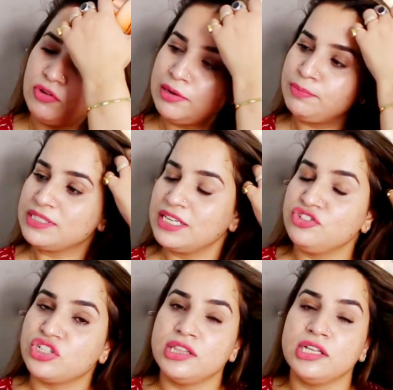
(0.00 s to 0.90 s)
वन
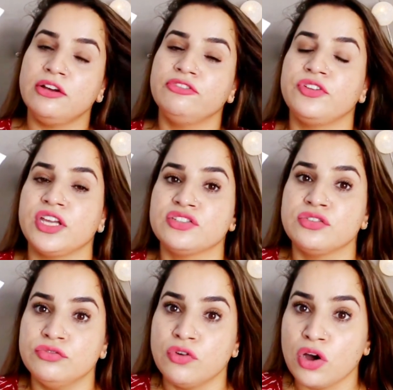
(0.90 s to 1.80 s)
परसेंट चंदनम
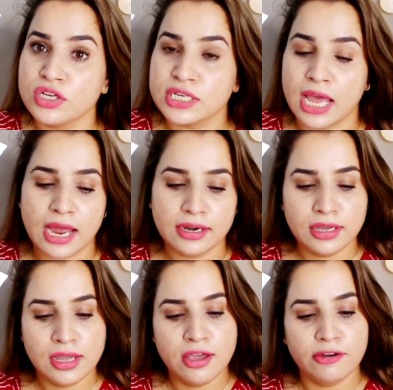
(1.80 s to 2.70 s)
फेस वॉश एंड